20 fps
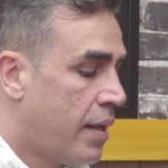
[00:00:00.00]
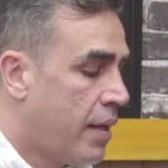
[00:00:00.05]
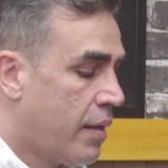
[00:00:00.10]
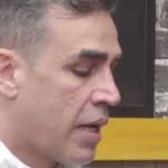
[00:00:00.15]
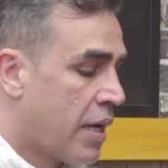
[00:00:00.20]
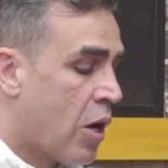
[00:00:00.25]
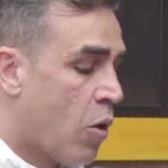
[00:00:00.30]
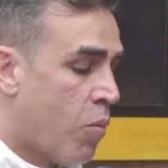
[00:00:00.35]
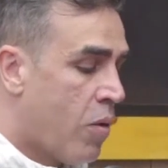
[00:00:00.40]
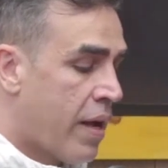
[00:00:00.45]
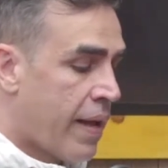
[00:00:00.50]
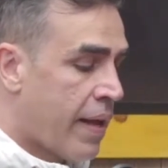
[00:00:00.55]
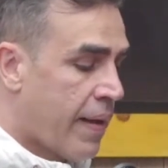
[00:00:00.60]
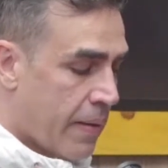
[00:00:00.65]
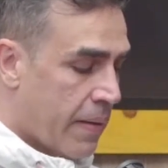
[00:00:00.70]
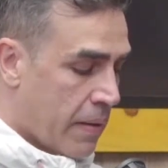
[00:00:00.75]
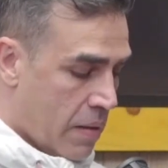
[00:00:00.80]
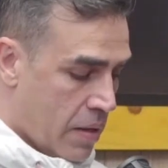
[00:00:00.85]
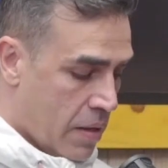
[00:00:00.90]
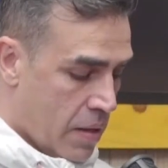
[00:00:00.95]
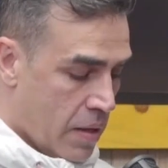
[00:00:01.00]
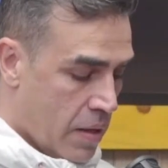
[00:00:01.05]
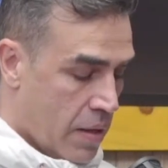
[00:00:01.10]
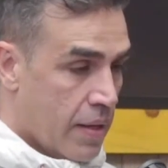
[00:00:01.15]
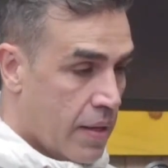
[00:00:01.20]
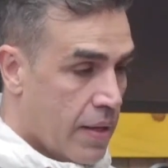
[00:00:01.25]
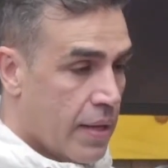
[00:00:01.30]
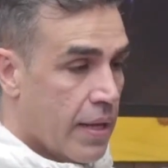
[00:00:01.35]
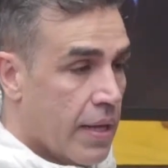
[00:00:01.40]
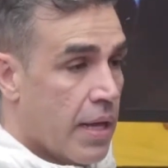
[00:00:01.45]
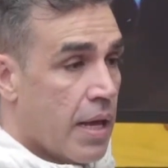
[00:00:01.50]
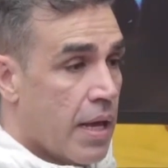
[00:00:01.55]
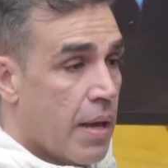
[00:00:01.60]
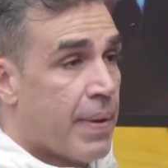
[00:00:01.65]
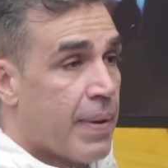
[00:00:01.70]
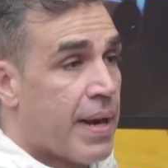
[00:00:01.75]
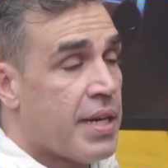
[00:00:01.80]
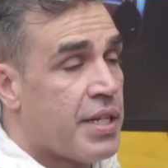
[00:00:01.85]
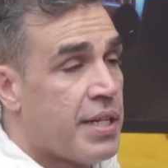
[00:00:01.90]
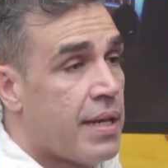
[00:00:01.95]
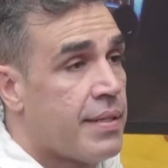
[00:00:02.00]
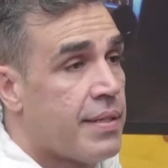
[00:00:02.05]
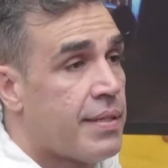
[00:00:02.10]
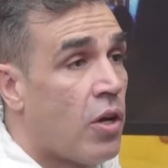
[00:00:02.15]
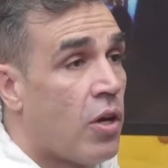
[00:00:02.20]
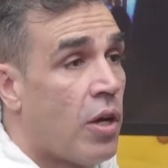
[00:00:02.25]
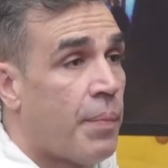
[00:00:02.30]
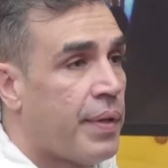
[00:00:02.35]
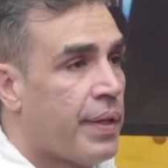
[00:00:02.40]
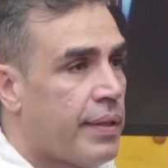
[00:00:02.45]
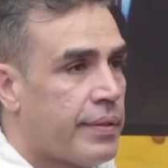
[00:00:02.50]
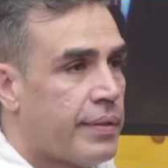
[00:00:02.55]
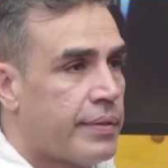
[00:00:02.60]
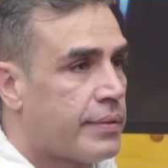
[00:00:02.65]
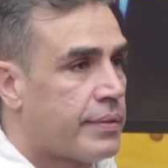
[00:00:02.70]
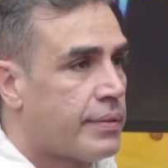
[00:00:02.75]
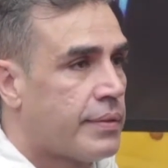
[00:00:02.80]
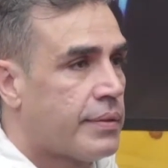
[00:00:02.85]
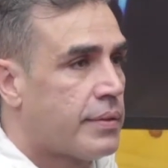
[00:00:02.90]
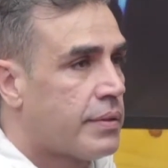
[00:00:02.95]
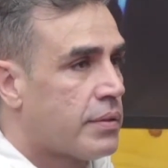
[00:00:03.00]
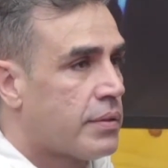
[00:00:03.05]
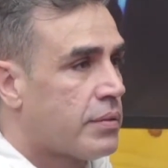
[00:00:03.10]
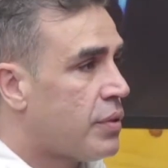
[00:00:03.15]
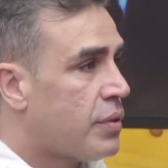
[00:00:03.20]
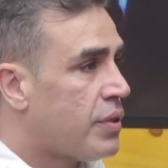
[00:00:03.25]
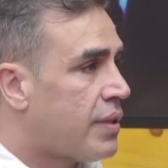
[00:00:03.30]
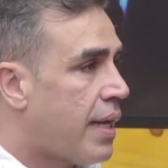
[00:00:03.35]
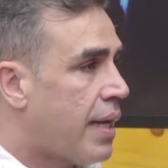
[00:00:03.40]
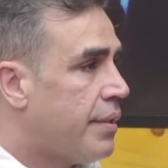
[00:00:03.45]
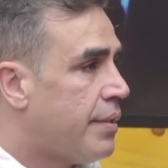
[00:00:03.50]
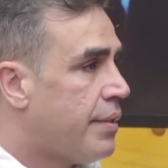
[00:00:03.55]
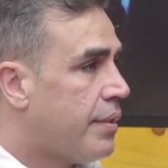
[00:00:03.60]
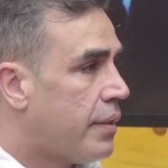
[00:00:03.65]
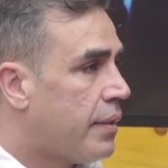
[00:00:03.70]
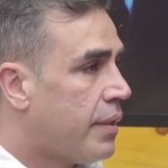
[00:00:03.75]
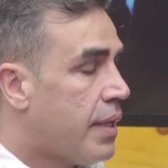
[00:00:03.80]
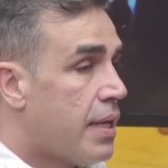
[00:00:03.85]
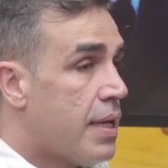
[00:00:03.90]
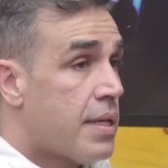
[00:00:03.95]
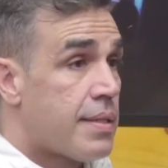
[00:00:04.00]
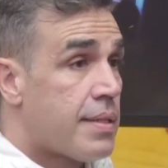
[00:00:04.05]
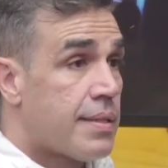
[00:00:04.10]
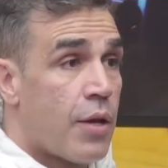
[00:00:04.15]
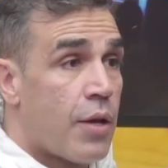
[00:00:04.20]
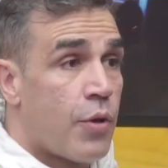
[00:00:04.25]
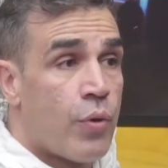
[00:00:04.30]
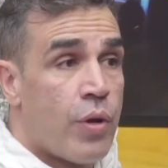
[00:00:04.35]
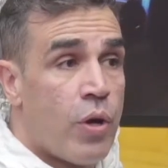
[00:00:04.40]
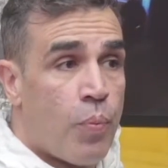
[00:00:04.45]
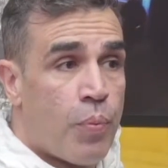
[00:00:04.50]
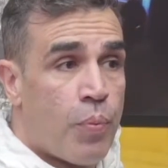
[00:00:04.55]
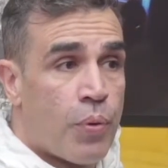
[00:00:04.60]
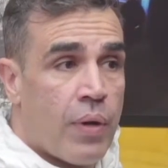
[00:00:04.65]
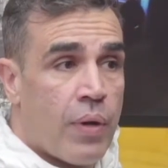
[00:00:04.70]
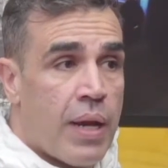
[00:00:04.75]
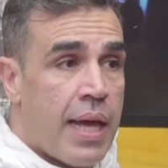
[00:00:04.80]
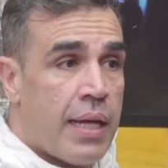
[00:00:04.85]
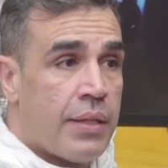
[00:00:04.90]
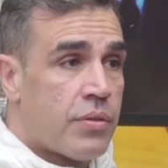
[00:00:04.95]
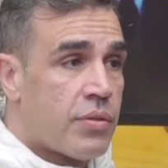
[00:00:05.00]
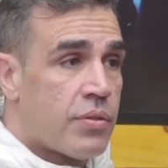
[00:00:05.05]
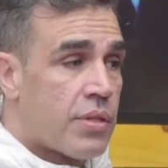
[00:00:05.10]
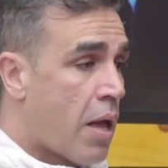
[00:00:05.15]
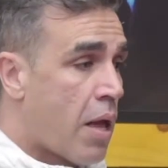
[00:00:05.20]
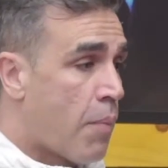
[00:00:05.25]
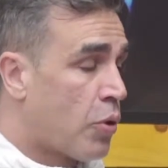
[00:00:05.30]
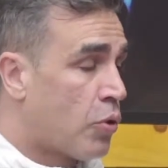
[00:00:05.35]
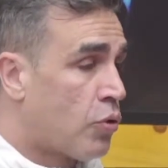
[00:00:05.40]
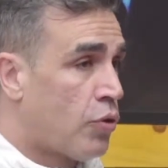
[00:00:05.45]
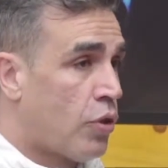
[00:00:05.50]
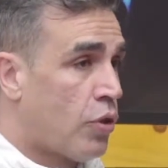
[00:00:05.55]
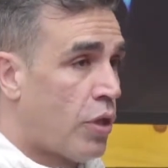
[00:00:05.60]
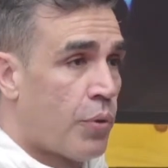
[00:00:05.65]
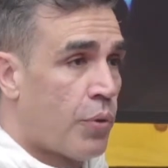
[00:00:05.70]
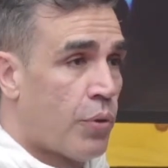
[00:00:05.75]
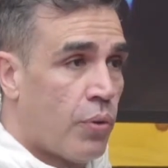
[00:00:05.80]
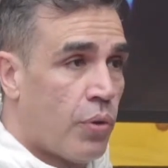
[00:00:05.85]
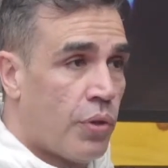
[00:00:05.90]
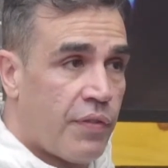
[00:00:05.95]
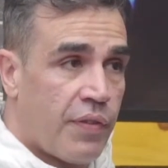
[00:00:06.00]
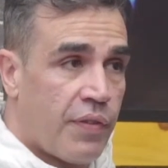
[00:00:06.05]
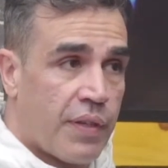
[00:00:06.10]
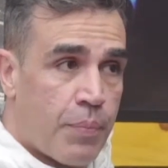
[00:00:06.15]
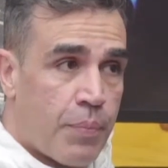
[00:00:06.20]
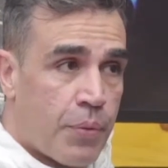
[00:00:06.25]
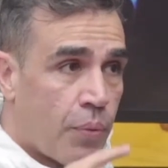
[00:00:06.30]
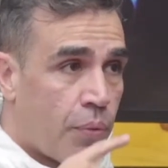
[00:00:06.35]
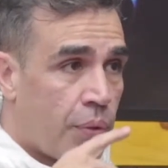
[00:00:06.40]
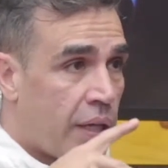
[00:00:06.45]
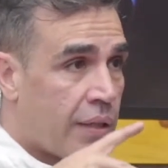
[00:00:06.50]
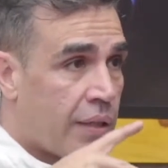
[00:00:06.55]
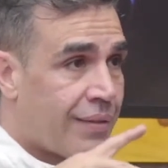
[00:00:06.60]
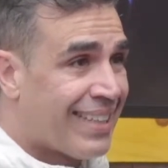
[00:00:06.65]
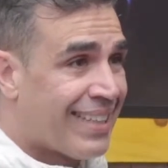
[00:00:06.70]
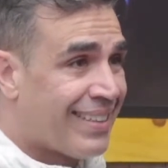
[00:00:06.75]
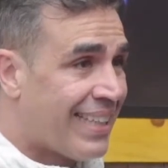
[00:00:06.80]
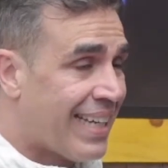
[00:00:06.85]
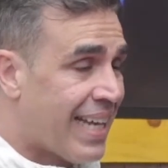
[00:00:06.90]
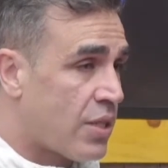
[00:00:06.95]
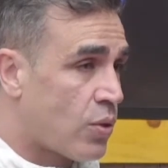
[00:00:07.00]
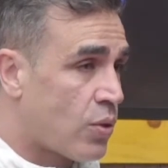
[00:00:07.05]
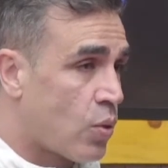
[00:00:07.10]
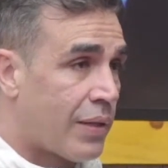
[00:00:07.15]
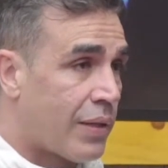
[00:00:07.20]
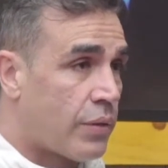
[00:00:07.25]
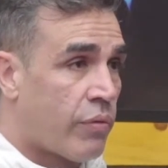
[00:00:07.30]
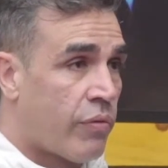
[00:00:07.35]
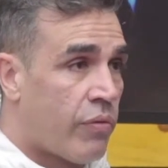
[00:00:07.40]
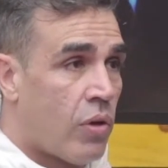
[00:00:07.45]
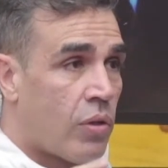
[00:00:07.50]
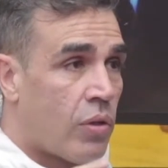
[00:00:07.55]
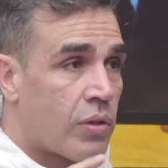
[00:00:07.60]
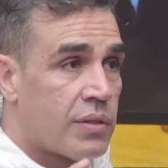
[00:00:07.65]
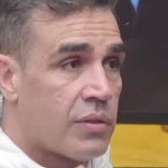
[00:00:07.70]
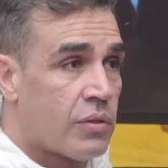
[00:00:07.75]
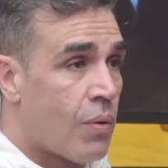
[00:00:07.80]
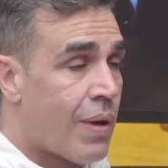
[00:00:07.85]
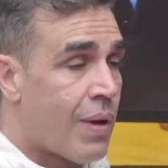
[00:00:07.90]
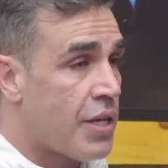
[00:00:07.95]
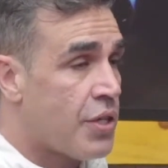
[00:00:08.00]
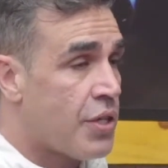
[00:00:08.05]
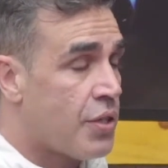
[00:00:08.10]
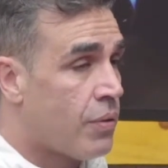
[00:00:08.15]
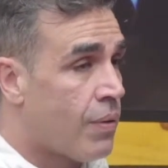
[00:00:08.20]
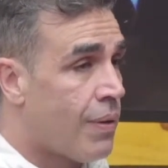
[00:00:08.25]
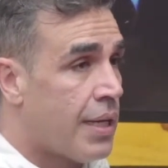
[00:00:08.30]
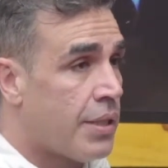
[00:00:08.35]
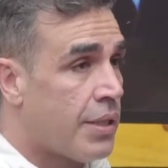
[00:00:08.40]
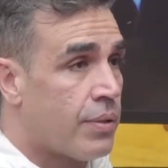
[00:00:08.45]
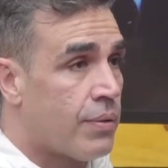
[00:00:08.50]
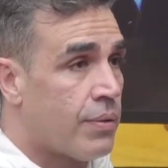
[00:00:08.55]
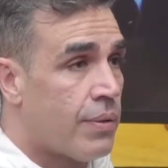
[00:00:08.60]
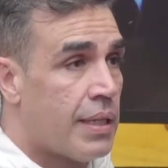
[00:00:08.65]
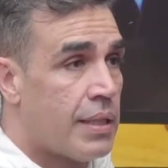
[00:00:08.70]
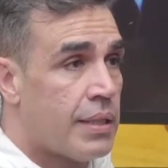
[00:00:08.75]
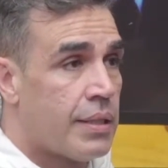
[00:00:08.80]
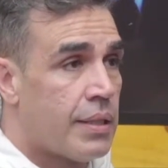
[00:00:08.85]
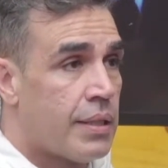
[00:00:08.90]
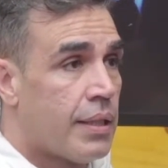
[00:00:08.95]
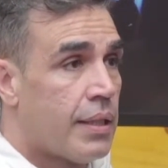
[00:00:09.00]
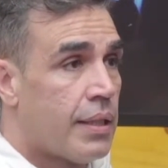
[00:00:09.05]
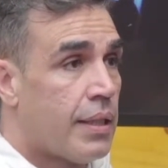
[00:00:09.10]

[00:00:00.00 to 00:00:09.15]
Cowboy. Para achar esse homem no estádio. Saiu eu para um lado, sai a produtora para o outro, fica procurando, dá três, quatro voltas. Não acho, não acho, não acho.